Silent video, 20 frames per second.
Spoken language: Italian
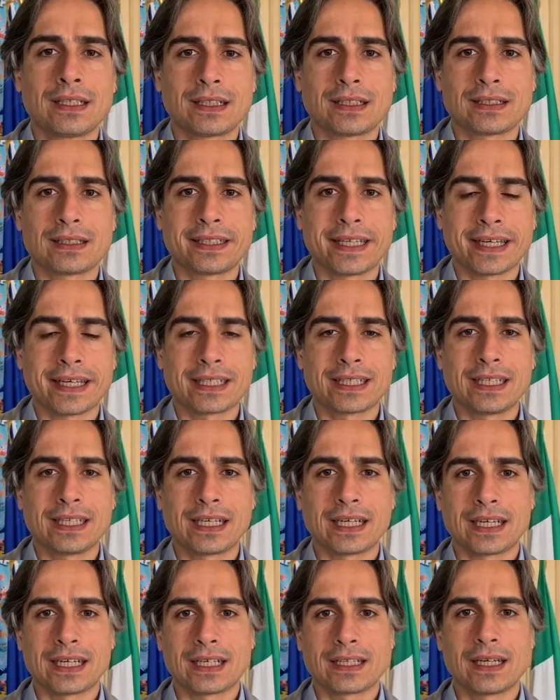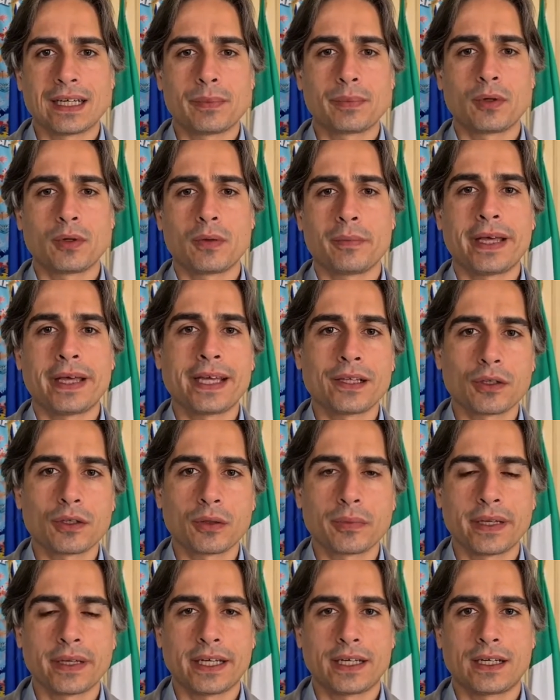eh, tecnica del
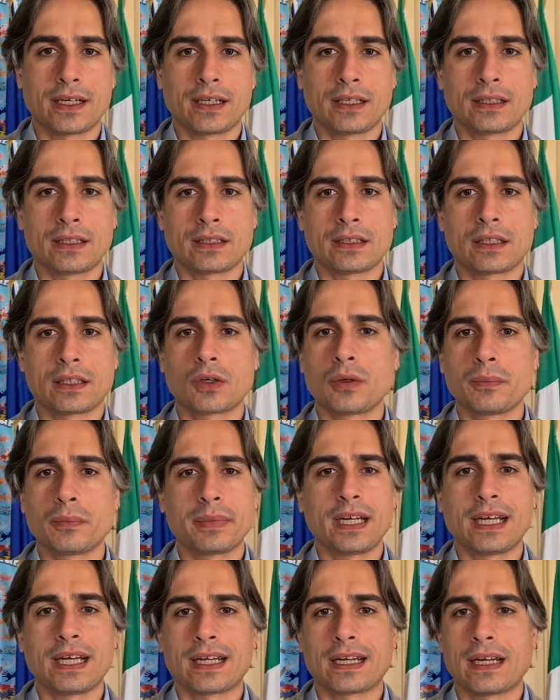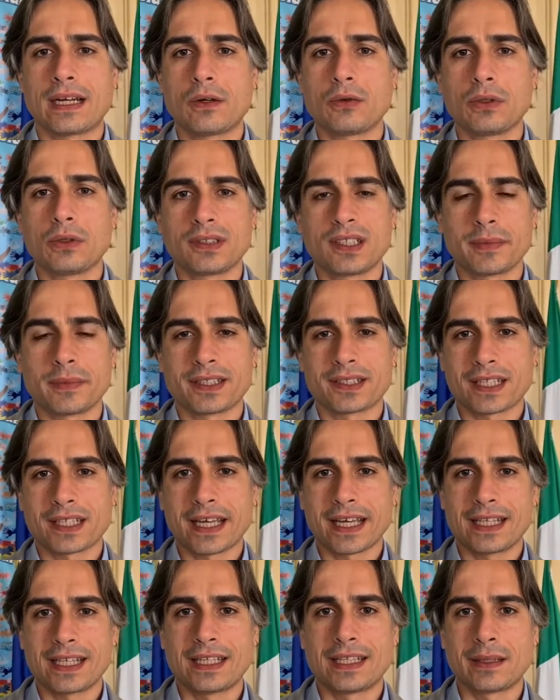Ponmetro per eh, compilare le ultime
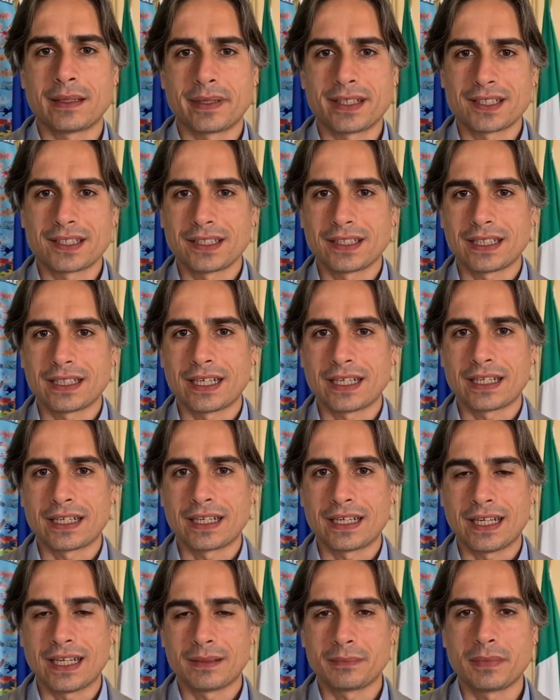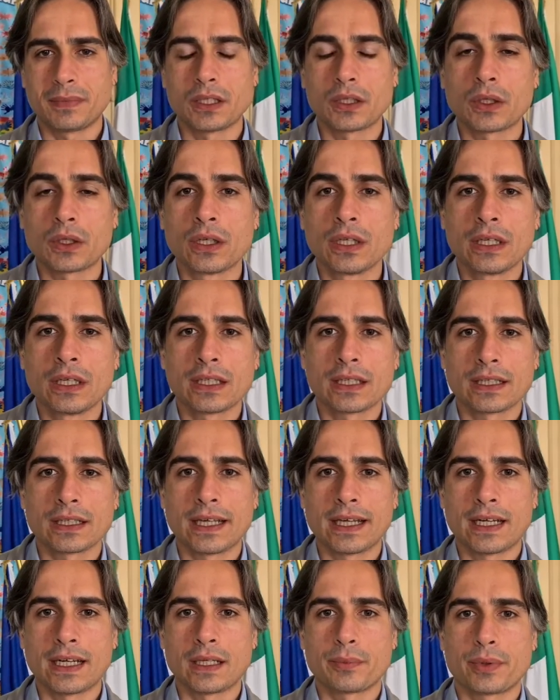schede da presentare nell'ambito
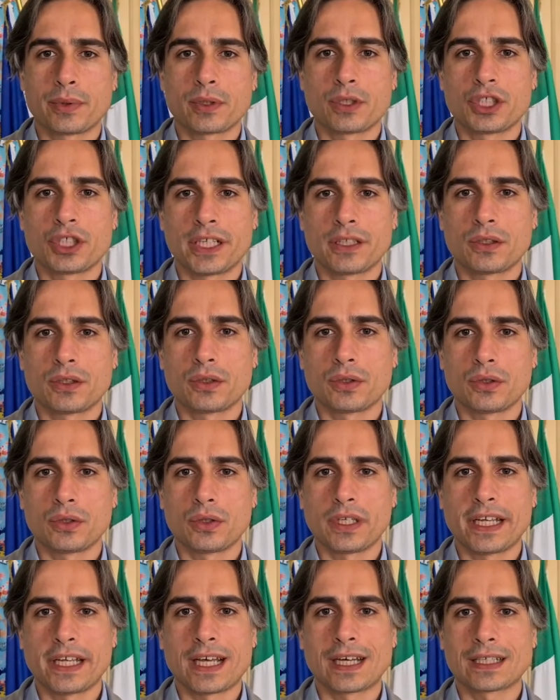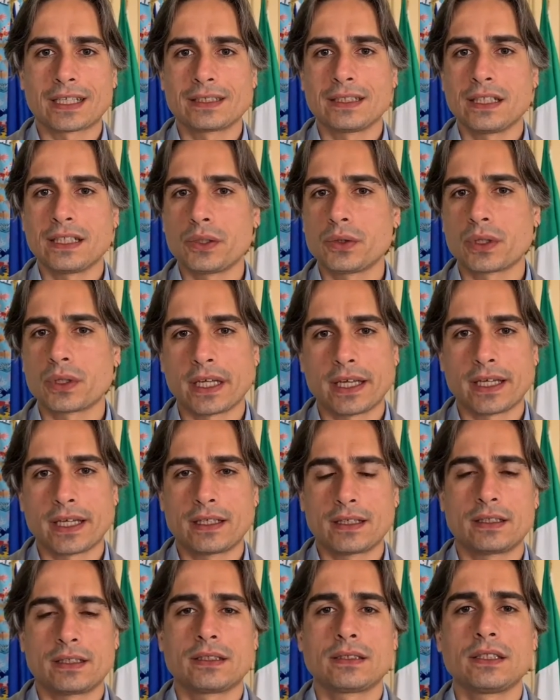del progetto React EU che è
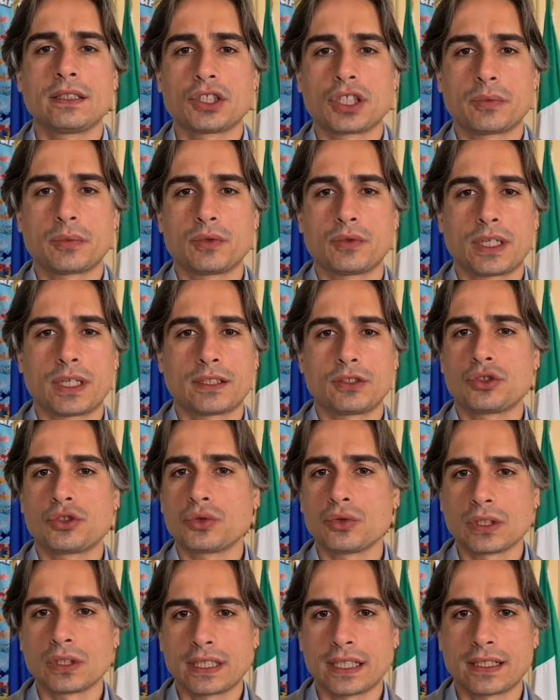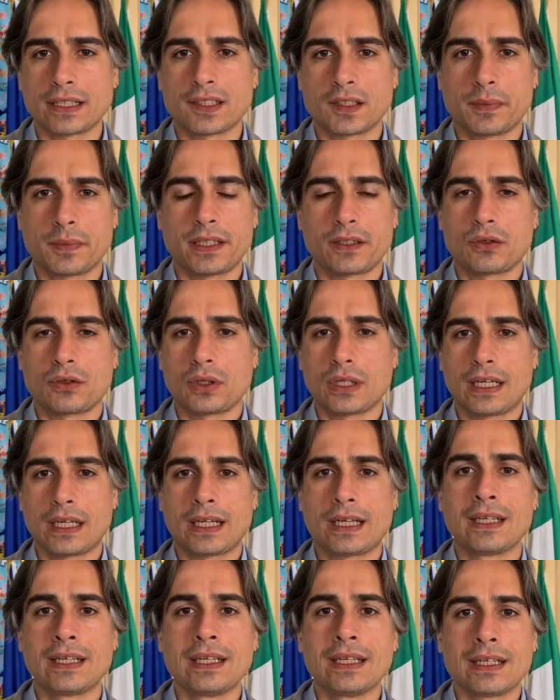eh, diciamo, un'aggiunta rispetto
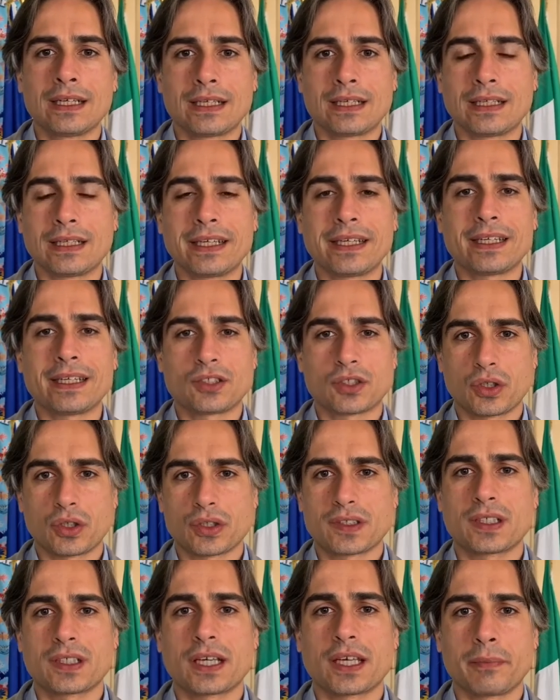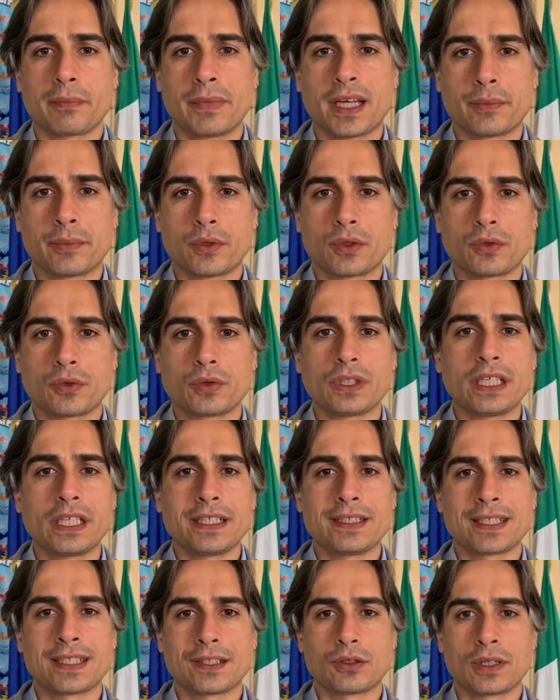alla eh, le risorse che abbiamo
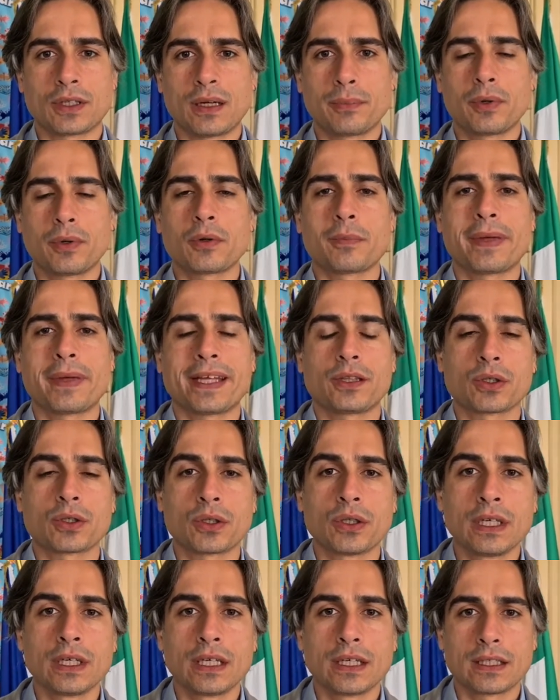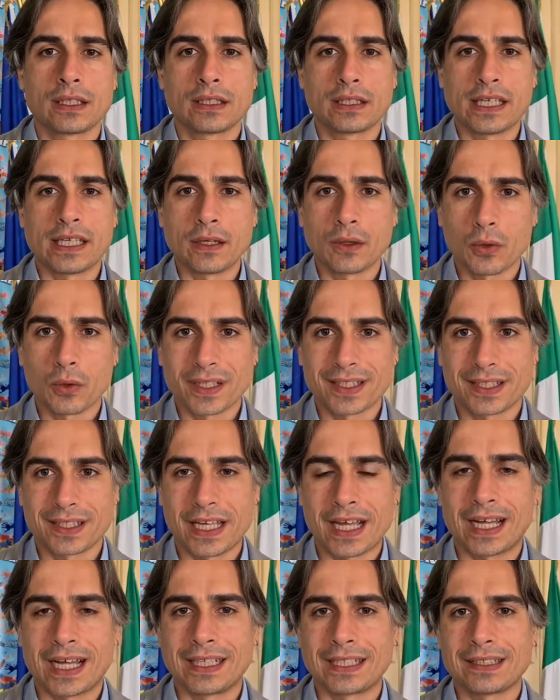utilizzato nel Polmetro eh, in
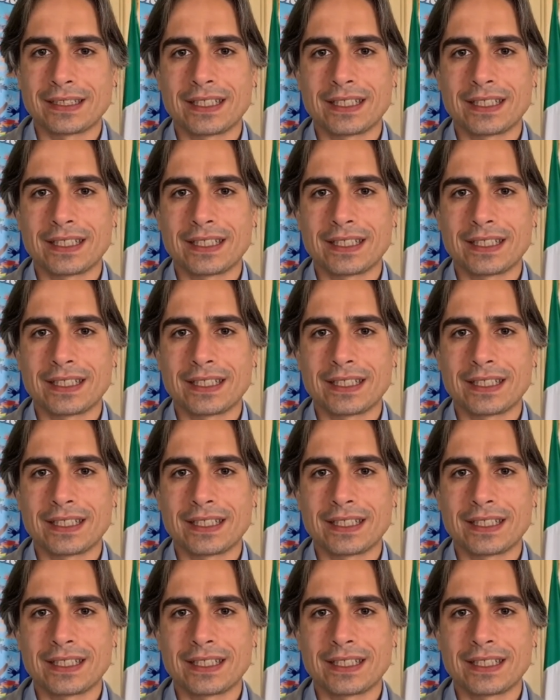questi anni.